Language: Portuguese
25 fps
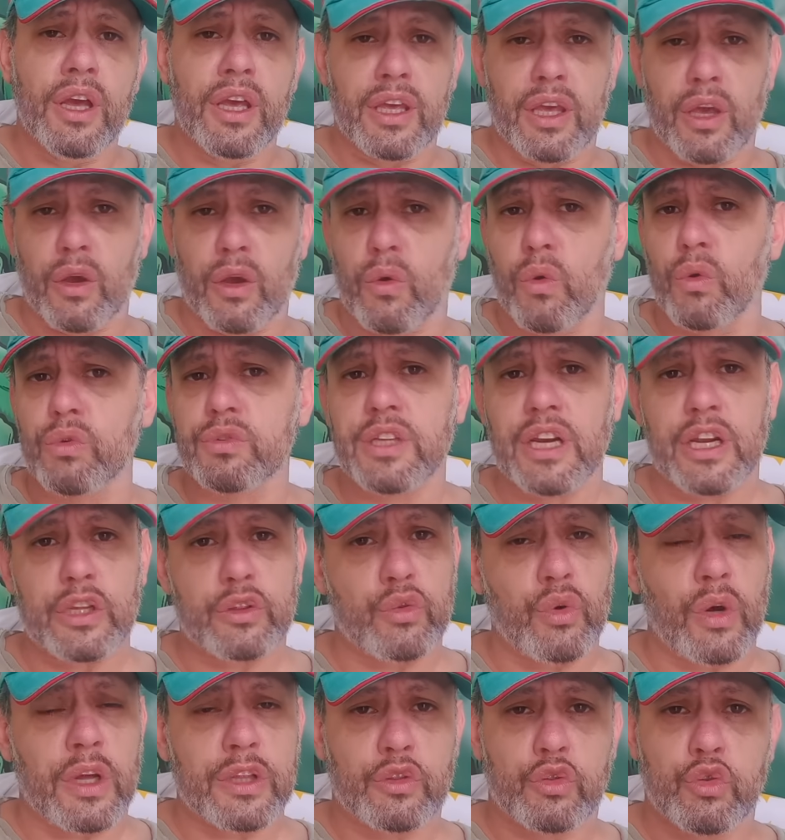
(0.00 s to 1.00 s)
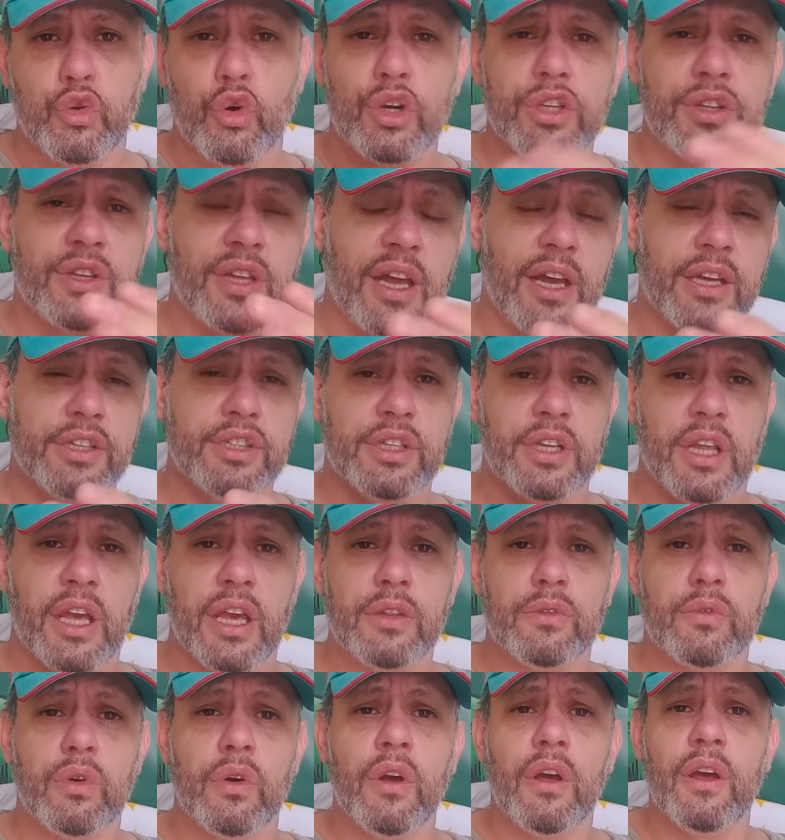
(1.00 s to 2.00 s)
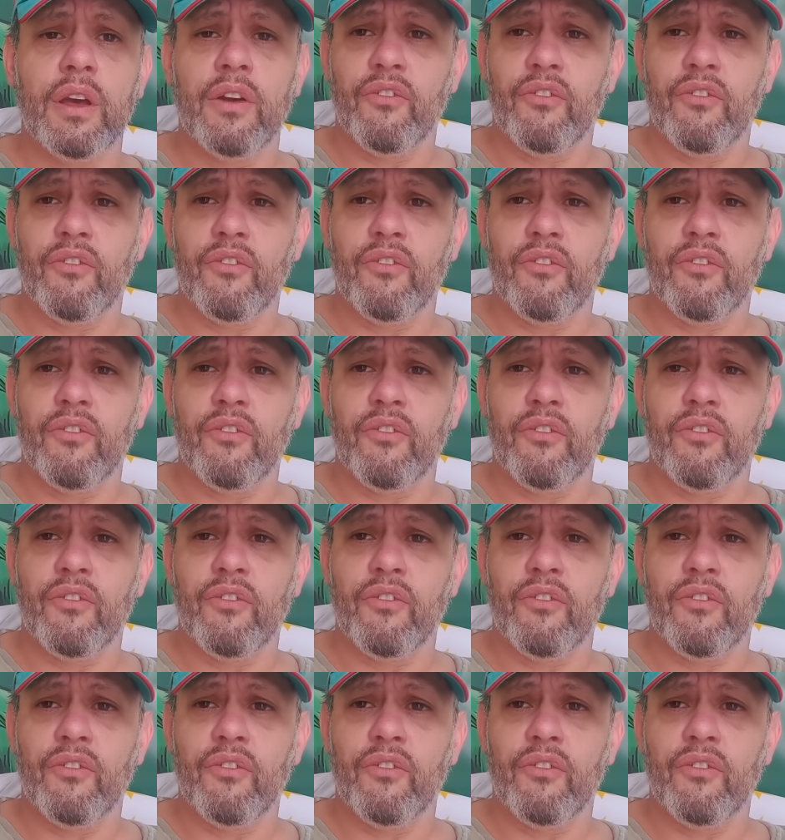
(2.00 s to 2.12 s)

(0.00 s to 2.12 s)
que contratou a torta e a direito